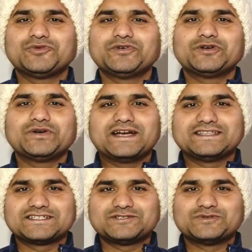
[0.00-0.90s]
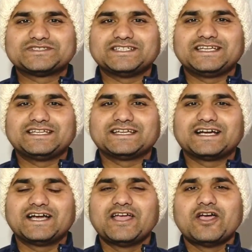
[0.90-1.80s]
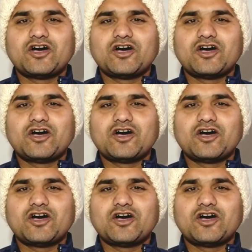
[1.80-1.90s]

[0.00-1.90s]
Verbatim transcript: तो वीडियो को एंड तक जरूर से देखिएगा